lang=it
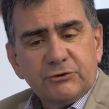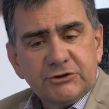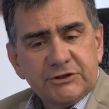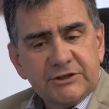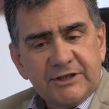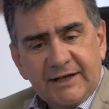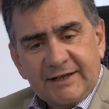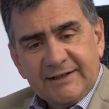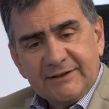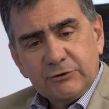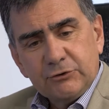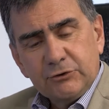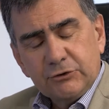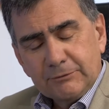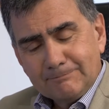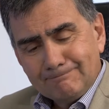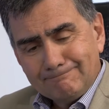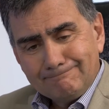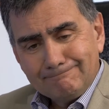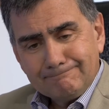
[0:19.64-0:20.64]
ogni
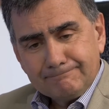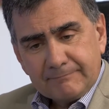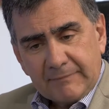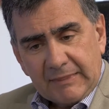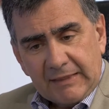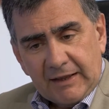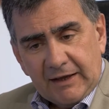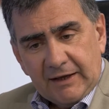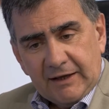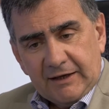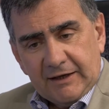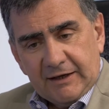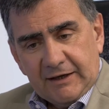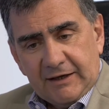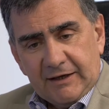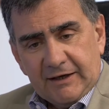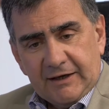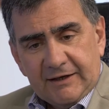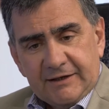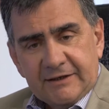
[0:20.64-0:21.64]
tanto
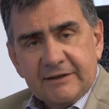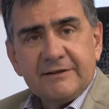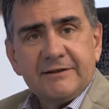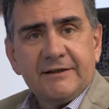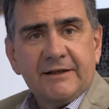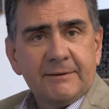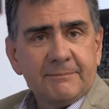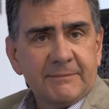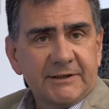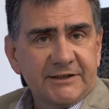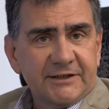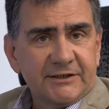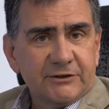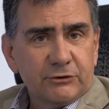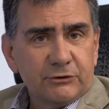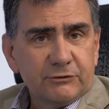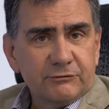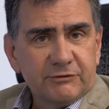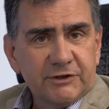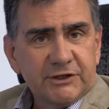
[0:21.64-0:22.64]
il tema
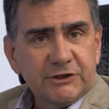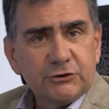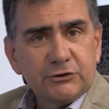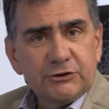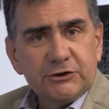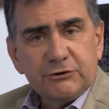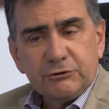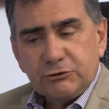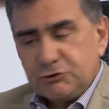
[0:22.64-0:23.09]
del conflitto di